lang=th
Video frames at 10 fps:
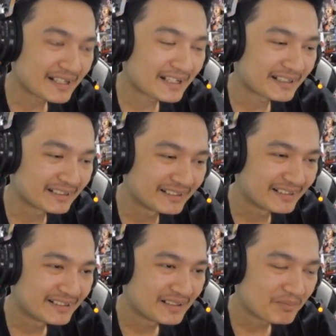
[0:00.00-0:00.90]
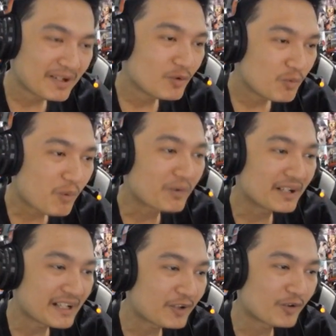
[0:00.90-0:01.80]
นะไม่รู้ผมเก
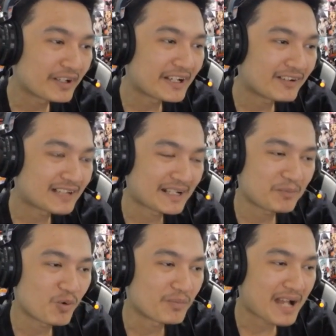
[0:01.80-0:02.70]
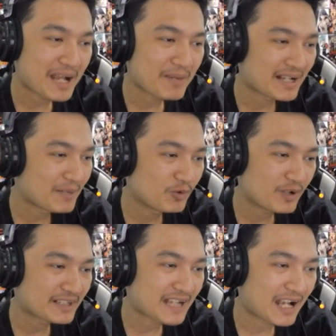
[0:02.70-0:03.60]
ลืออยู่คนเดียวจากที่ผมได้มาแทบทุก
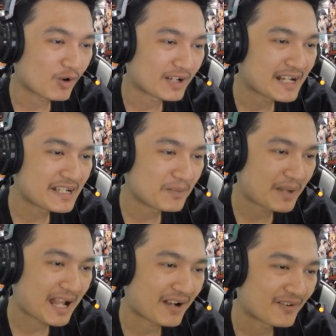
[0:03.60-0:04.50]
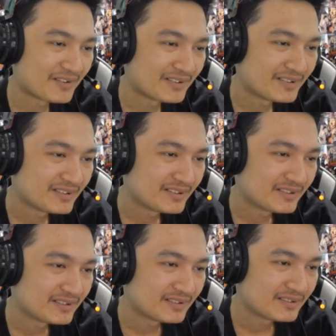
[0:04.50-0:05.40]
กาชาก่อนหน้านี้หรือเปล่า
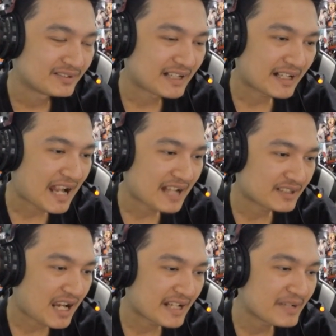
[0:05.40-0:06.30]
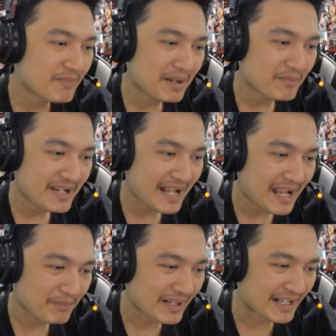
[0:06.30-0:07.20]
แต่กาชานี้แม่งไม่น่า
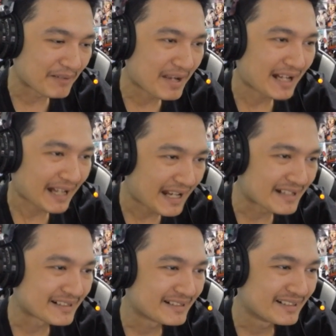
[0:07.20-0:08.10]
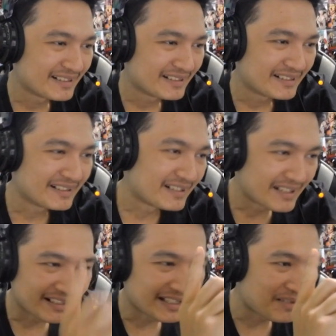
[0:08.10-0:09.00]
เปิดมากท่านห
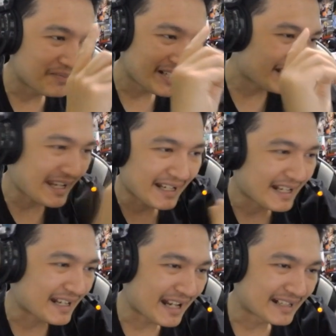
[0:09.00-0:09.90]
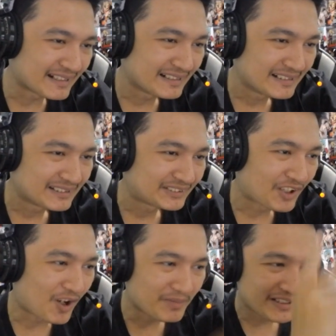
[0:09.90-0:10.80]
นึ่งเลยไม่ได้เก่งขนาดนั้นส
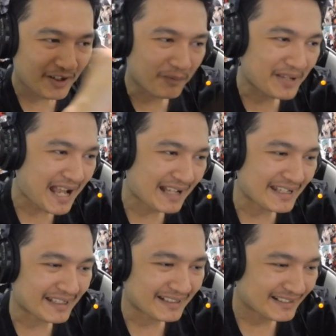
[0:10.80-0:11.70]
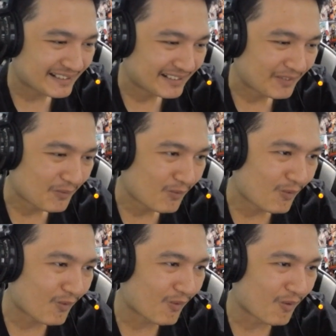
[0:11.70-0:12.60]
องมันจะดอบยากอีกโอ้
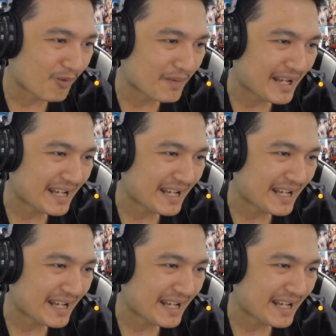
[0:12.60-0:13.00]
โหแม่